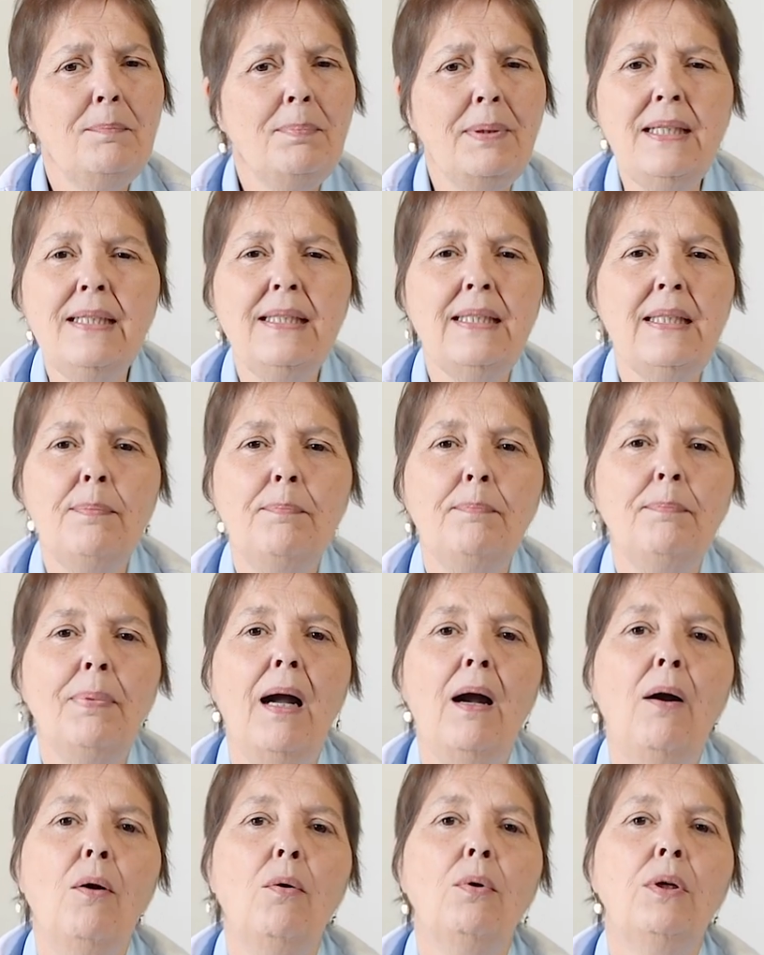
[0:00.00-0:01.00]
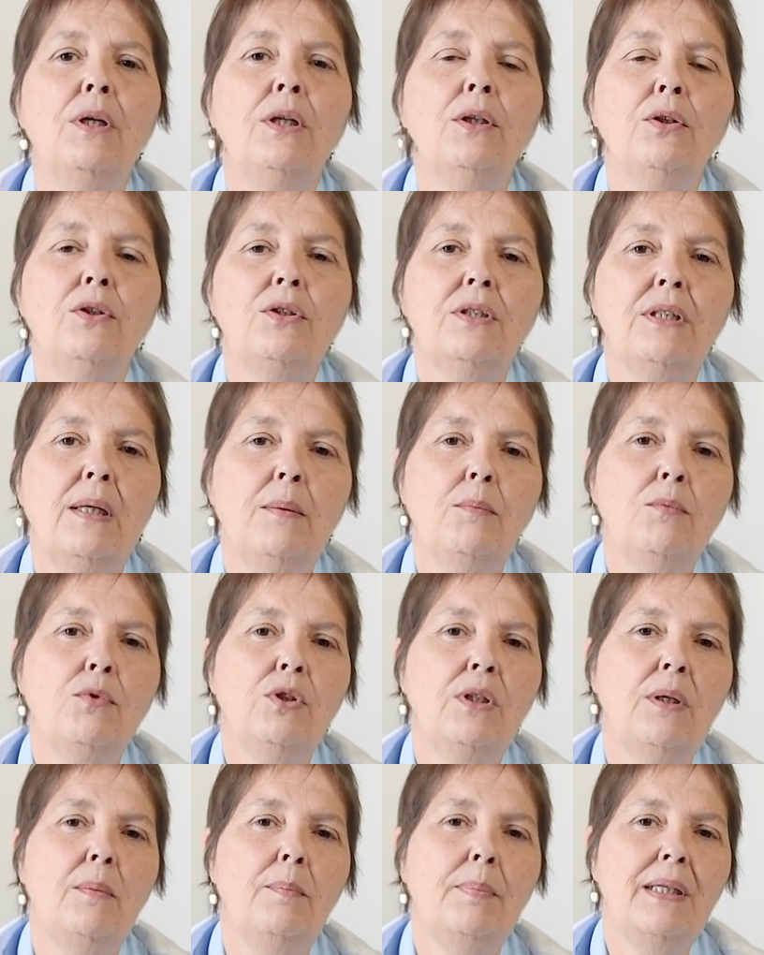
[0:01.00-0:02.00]
principal que nós
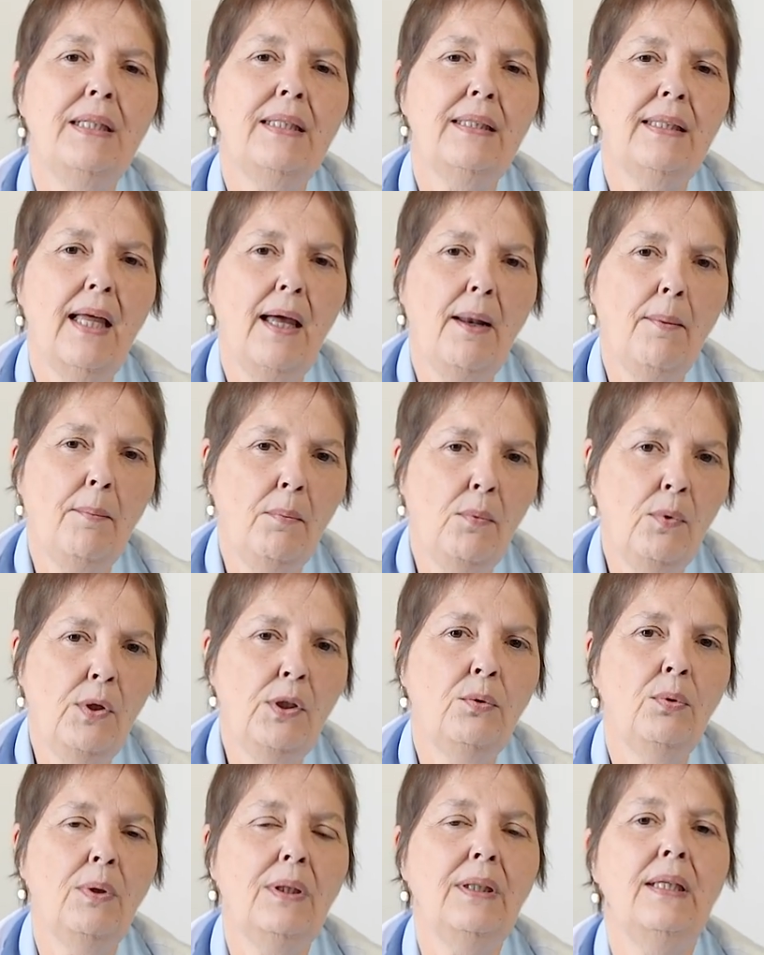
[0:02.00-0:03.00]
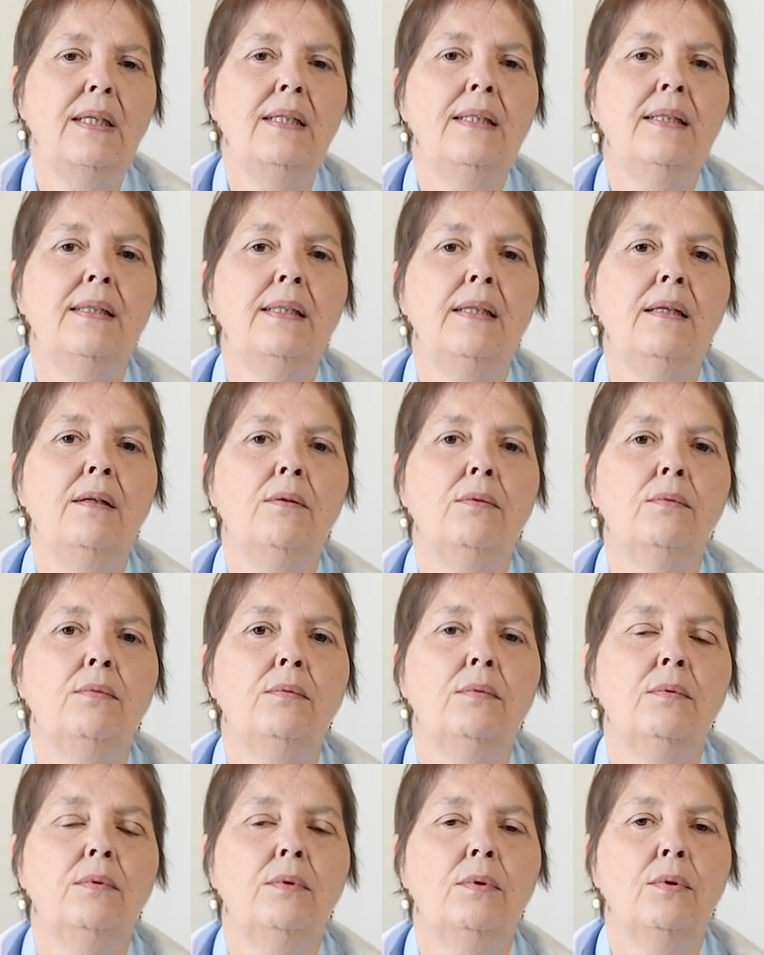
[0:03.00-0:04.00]
temos que prestar muito atenção
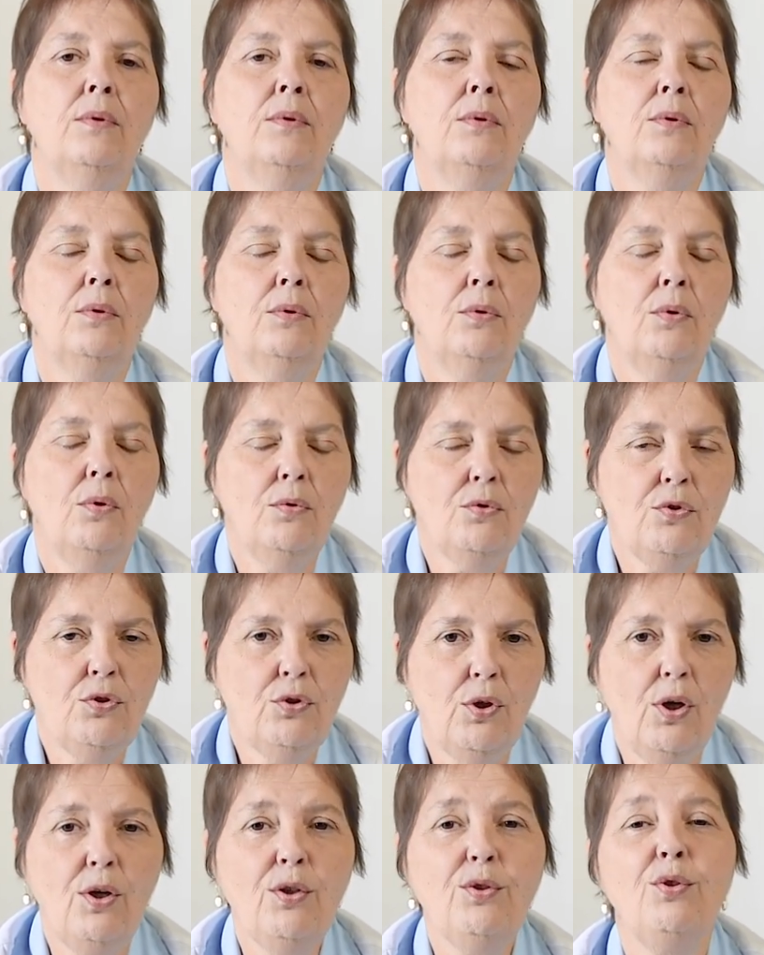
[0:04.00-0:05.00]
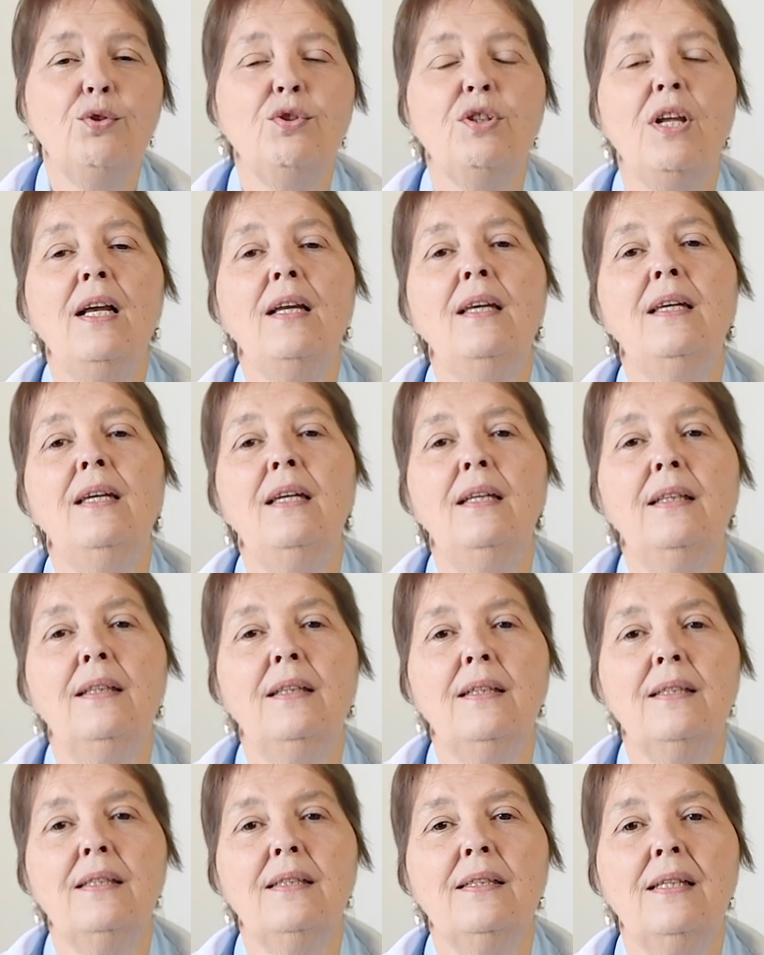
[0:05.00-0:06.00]
com os nossos
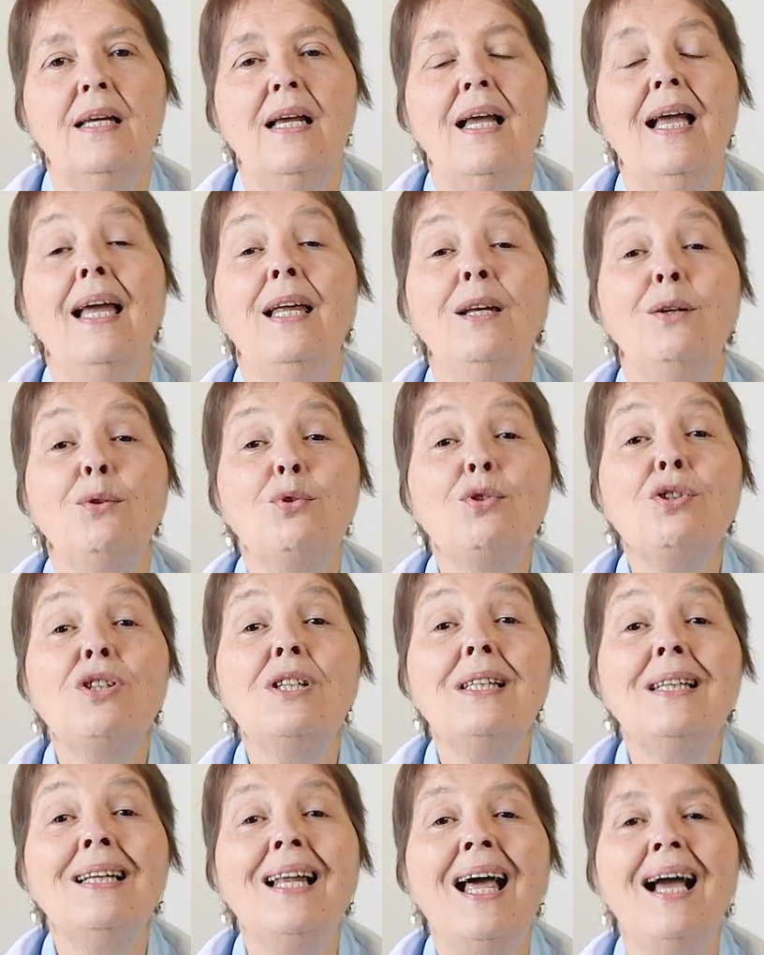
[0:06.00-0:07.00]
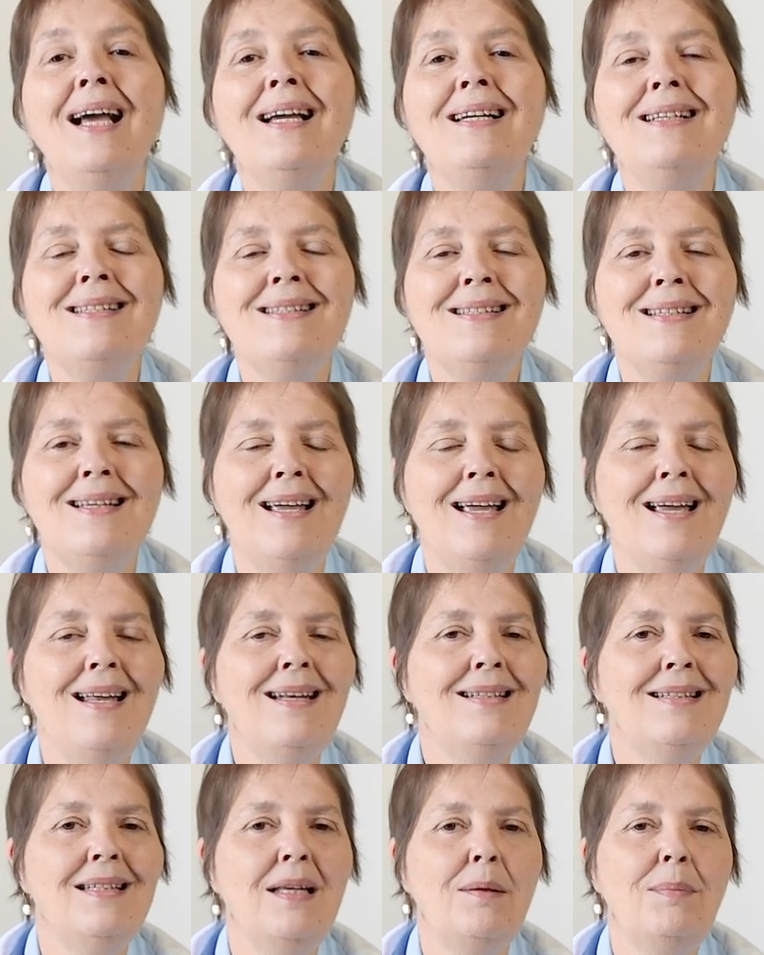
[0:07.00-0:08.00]
Akitas é nos sinais que
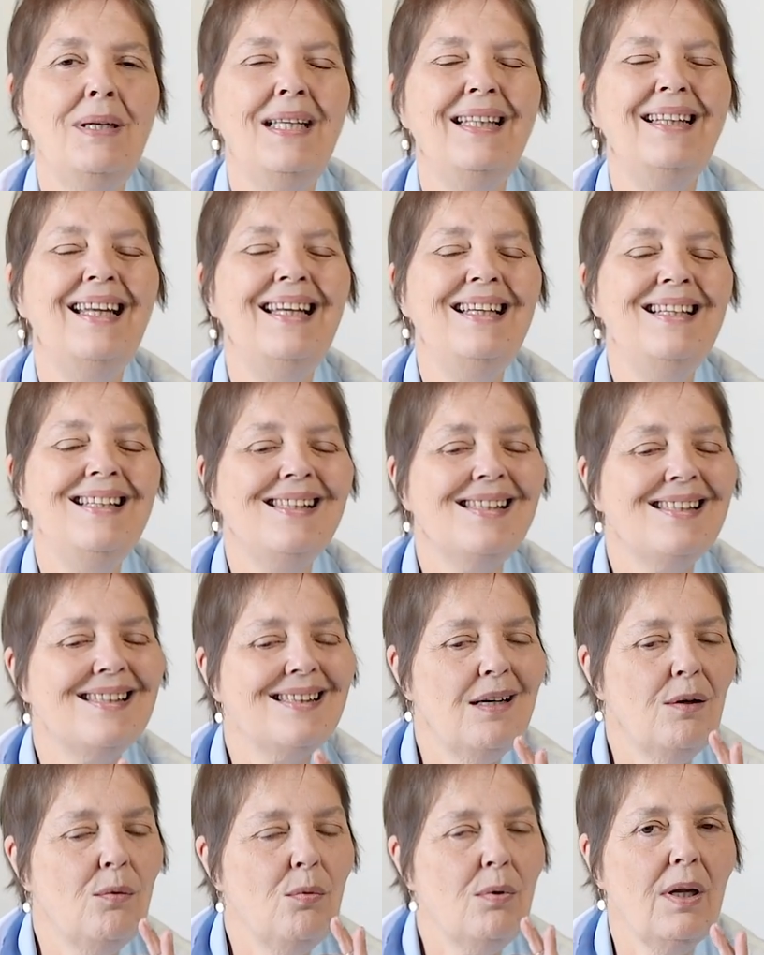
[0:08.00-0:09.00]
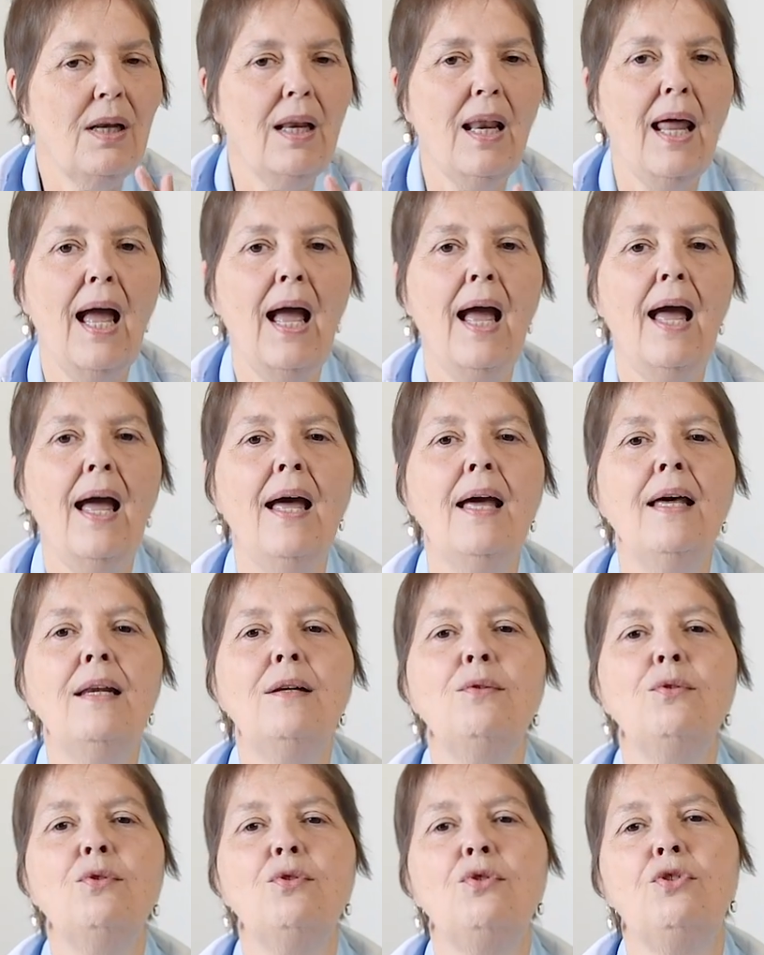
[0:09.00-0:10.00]
eles emitem e são
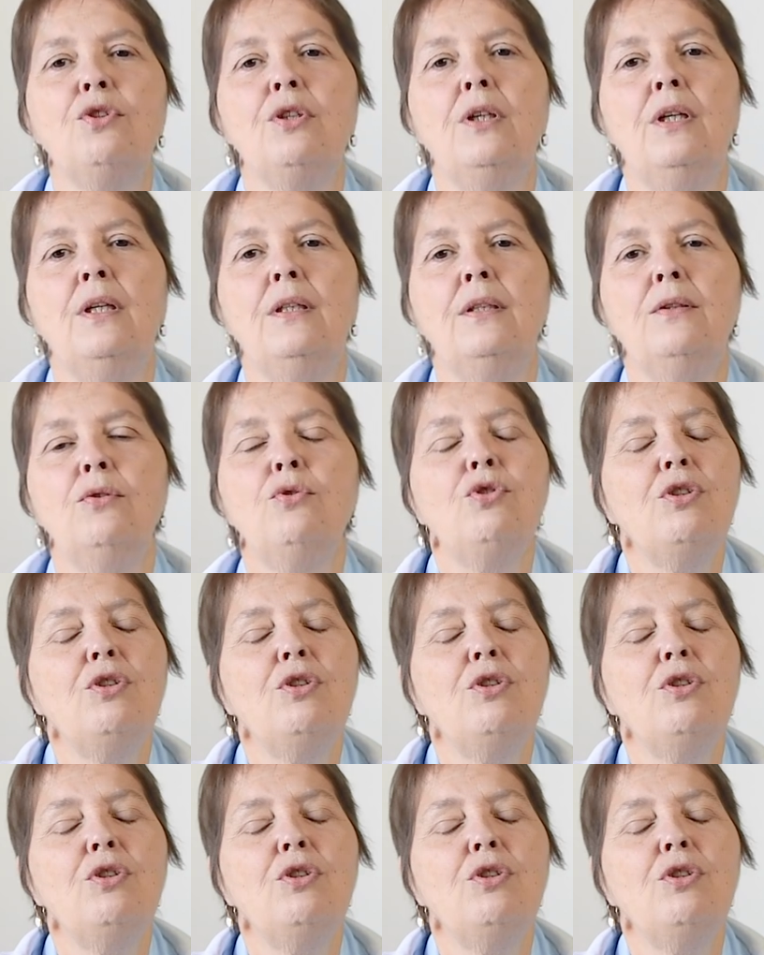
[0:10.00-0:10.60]
claros, gente.